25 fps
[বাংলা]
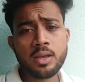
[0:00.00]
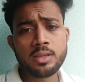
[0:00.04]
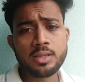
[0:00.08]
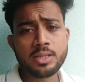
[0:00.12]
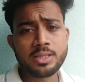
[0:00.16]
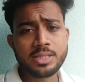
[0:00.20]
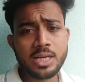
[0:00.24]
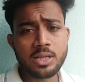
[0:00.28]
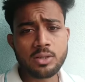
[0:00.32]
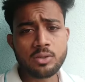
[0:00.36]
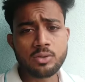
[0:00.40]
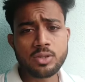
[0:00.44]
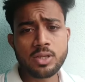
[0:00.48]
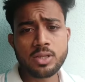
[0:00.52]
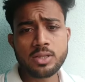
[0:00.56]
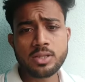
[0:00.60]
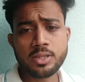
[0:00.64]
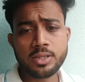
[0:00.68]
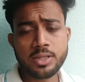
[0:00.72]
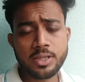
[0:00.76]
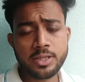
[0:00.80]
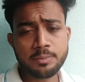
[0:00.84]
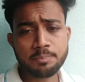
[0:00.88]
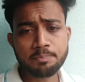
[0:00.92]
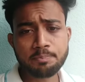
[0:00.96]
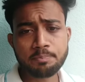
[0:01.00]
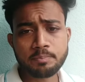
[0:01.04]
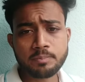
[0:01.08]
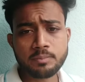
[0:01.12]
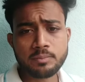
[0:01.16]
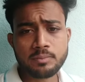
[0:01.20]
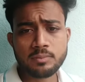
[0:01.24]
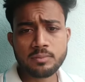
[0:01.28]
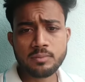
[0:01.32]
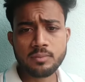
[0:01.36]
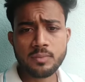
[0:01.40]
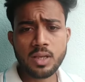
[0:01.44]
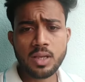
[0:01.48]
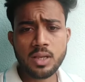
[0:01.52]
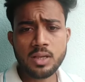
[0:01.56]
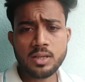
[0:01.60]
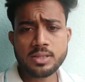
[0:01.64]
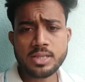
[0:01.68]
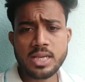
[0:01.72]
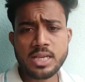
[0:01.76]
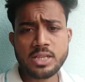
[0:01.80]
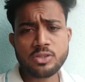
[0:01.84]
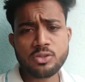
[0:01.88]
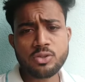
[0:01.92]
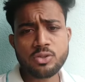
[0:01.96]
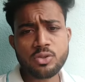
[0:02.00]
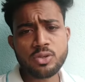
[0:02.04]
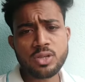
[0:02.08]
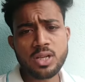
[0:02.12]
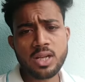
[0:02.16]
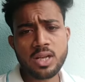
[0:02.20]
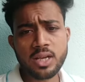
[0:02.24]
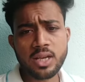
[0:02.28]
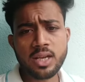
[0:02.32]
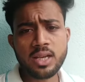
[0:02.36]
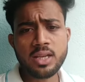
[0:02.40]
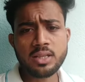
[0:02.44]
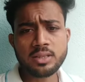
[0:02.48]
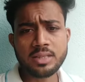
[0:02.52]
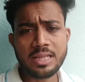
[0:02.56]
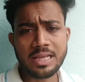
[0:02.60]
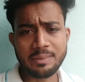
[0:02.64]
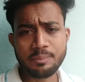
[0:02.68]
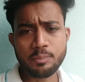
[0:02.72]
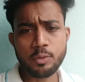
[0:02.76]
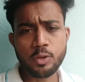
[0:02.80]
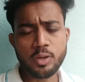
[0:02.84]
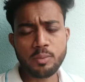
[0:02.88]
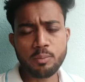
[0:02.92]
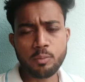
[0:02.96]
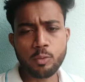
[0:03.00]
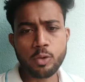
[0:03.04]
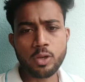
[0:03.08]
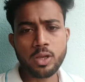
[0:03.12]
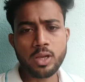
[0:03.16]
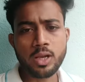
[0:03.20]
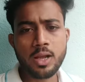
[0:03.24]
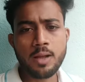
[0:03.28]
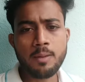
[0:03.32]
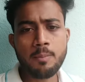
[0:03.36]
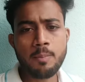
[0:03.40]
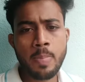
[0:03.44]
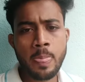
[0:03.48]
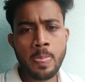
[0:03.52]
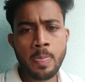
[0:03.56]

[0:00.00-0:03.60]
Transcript: যে ছাত্রছাত্রীদের স্বাস্থ্যটা আগে তারপরে পরীক্ষা